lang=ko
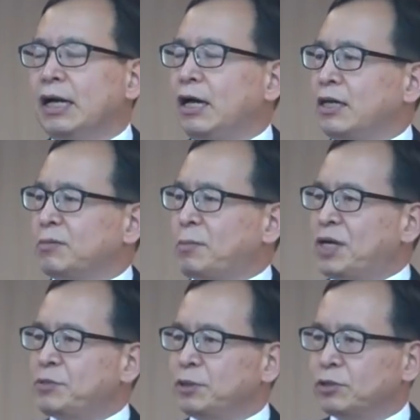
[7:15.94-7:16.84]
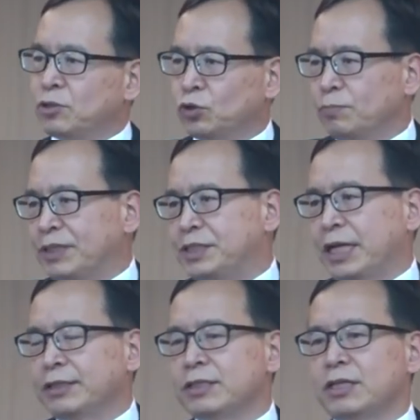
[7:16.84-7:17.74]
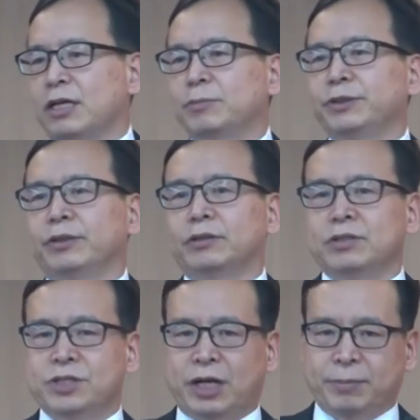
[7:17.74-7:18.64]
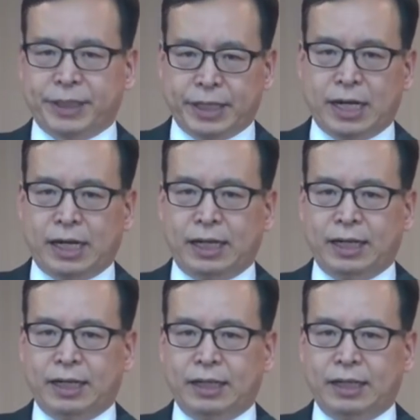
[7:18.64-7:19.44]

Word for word: 하나님의 말씀을 들어도 믿지 않는 사람은 어떤 사람인가?